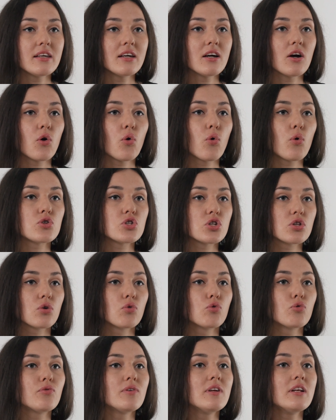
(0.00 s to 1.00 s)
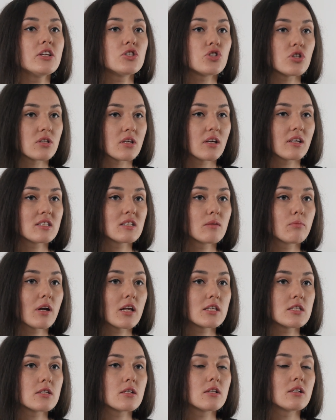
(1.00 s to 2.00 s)
и хочет увеличить
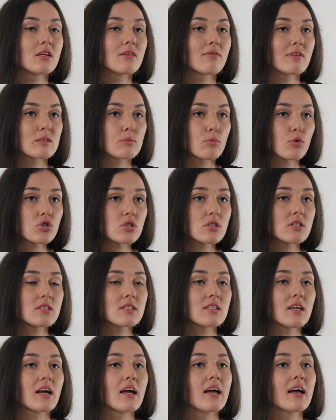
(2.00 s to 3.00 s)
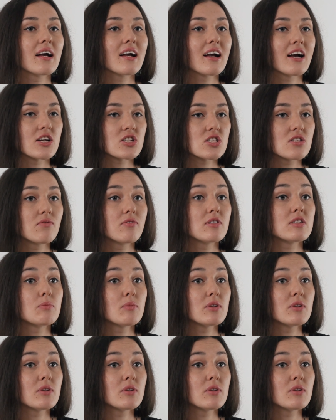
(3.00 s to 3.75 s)
изобразительные возможности каждого из